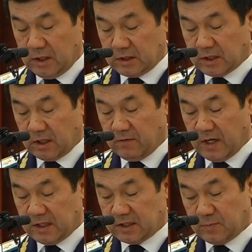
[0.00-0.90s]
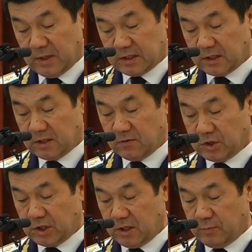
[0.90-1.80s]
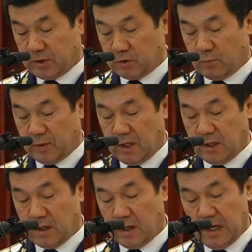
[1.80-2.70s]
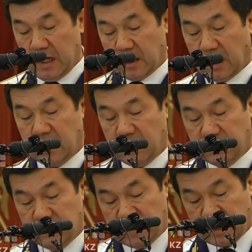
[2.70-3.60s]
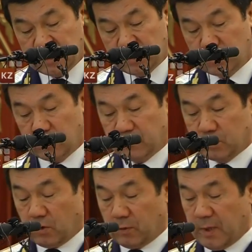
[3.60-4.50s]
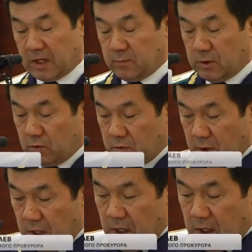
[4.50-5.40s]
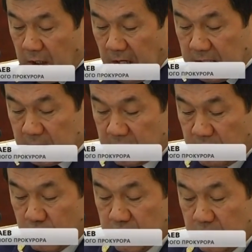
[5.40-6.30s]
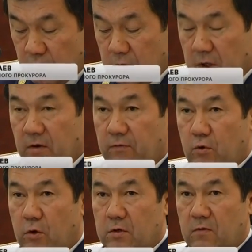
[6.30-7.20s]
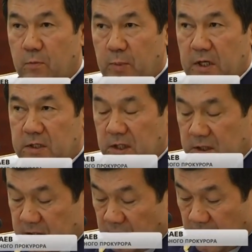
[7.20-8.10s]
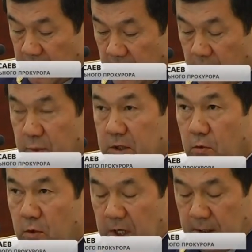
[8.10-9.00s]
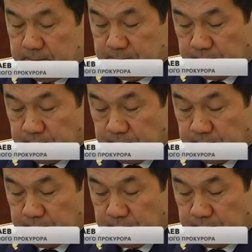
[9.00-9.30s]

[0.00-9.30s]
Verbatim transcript: Скрываясь с места совершения преступления, Кариев в 12 часов 45 минут ранил двух сотрудников конного полицейского патруля.